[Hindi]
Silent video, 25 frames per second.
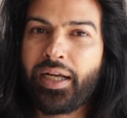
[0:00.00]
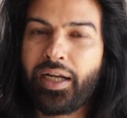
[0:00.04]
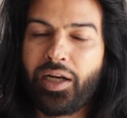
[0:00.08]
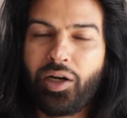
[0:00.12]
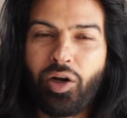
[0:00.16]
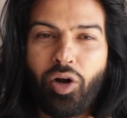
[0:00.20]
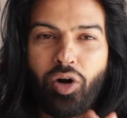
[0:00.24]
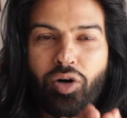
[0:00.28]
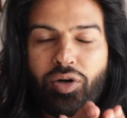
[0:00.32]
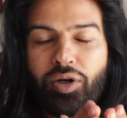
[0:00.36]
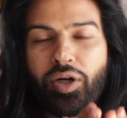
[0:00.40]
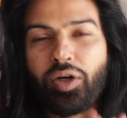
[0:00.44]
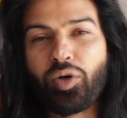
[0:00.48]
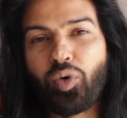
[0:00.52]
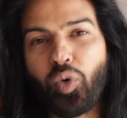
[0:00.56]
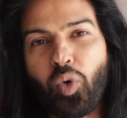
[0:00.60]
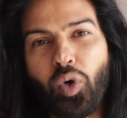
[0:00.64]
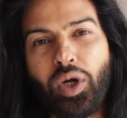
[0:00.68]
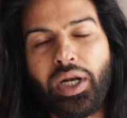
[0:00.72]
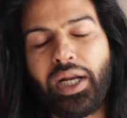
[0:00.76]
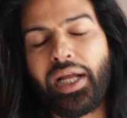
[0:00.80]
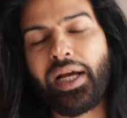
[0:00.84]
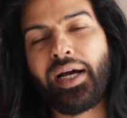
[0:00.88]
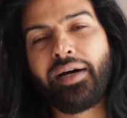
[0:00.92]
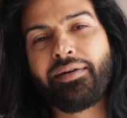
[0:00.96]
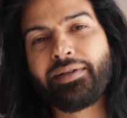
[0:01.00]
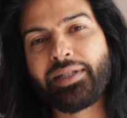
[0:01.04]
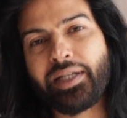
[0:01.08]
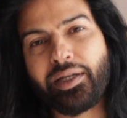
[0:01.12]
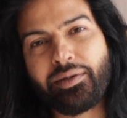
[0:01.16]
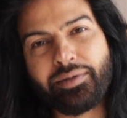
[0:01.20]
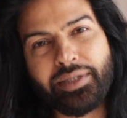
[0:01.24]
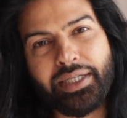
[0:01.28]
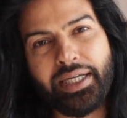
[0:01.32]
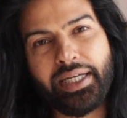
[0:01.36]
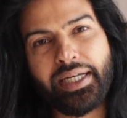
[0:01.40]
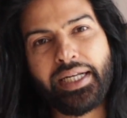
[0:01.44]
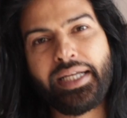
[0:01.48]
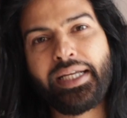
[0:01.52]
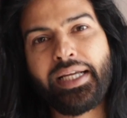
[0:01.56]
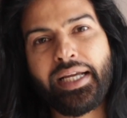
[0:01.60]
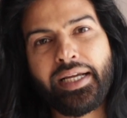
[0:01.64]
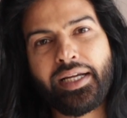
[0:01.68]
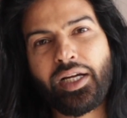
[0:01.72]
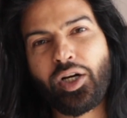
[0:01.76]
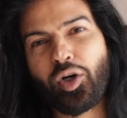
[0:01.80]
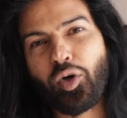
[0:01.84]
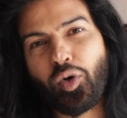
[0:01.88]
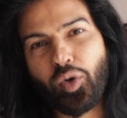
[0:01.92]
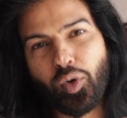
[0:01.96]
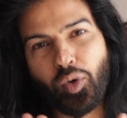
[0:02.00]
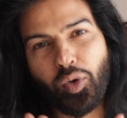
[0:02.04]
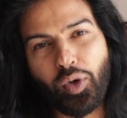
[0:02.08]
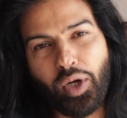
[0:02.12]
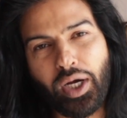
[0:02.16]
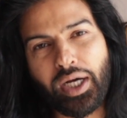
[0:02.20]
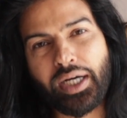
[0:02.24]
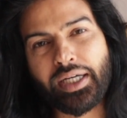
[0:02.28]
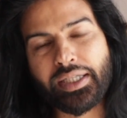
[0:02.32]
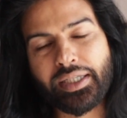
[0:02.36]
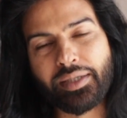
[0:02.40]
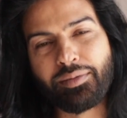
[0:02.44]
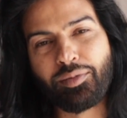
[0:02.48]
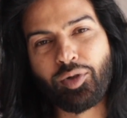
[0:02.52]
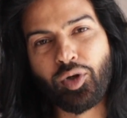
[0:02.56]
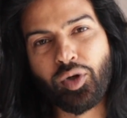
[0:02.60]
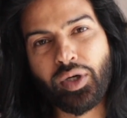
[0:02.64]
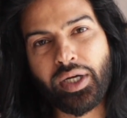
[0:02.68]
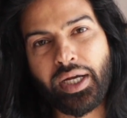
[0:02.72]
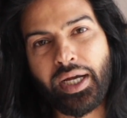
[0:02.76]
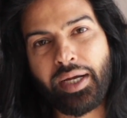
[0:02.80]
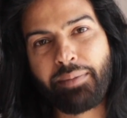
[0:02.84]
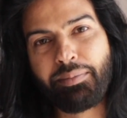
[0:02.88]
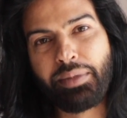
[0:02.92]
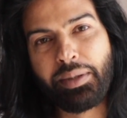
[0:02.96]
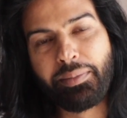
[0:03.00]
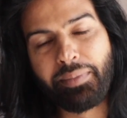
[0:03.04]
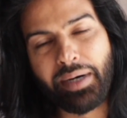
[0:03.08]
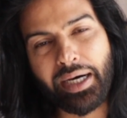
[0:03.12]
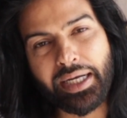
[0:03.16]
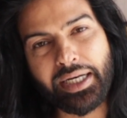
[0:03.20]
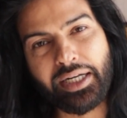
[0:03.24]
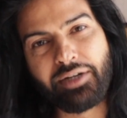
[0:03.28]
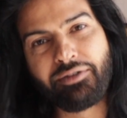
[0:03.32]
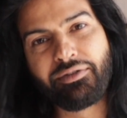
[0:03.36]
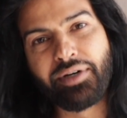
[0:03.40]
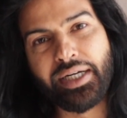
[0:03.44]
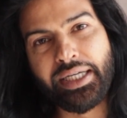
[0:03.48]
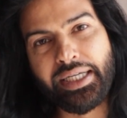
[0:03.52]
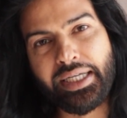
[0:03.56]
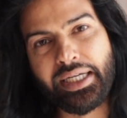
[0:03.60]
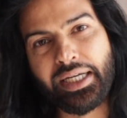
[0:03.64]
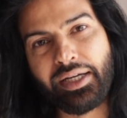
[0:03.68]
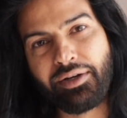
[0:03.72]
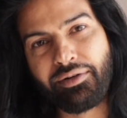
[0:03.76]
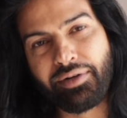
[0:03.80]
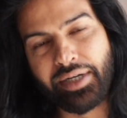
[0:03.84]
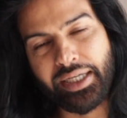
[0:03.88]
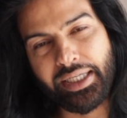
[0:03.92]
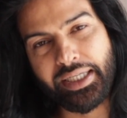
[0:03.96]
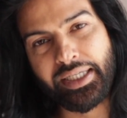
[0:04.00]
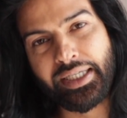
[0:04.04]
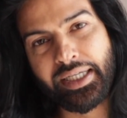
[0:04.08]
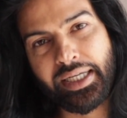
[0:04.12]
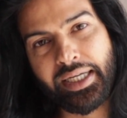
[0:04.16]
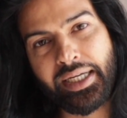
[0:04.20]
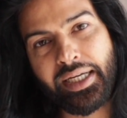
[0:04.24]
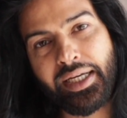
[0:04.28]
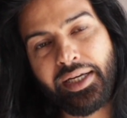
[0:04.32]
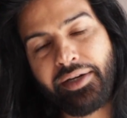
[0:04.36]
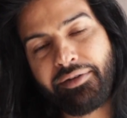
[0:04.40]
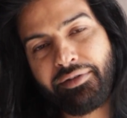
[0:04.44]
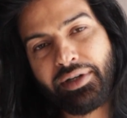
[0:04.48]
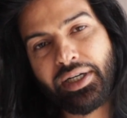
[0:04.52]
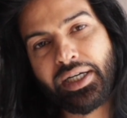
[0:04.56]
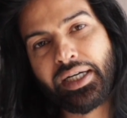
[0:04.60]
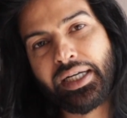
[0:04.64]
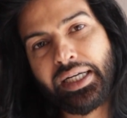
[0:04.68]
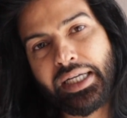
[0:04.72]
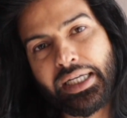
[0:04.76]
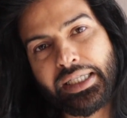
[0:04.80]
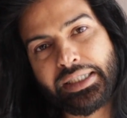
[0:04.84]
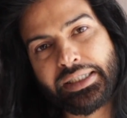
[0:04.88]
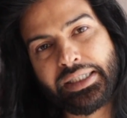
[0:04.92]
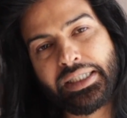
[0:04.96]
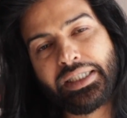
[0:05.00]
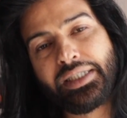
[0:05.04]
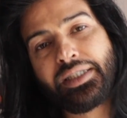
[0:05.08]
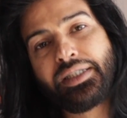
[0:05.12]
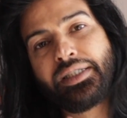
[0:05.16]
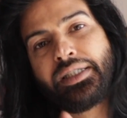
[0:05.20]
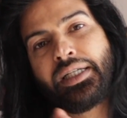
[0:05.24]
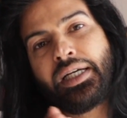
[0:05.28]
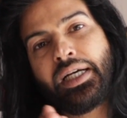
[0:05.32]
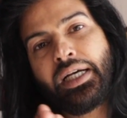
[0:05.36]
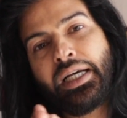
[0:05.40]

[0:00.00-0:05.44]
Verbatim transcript: लॉकडाउन खुलने का मतलब ये नहीं है कि कोरोना ख़त्म हो गया है बीमारी वहीं की वहीं है इवन केसेस